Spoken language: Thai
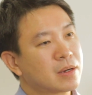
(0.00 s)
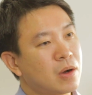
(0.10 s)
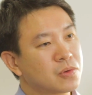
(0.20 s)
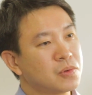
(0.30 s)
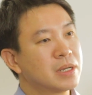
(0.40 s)
ก
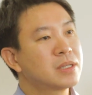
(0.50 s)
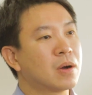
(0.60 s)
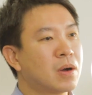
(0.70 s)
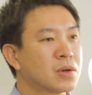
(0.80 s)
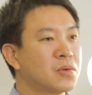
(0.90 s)
องทุนทั้ง
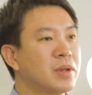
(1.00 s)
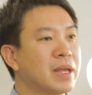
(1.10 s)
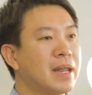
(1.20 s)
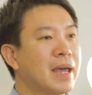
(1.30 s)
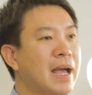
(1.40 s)
2กองทุน
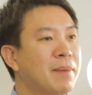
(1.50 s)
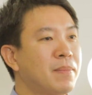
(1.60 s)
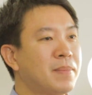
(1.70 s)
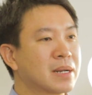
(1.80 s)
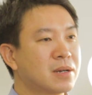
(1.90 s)
นี้นะครับ
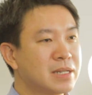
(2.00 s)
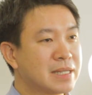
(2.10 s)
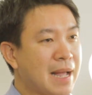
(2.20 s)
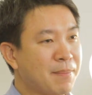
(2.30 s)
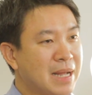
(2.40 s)
มันก็จะ
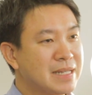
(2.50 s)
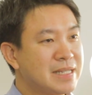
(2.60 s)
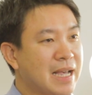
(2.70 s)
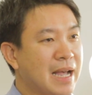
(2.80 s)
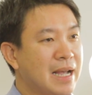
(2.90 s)
สามารถ
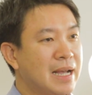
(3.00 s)
ที่จะ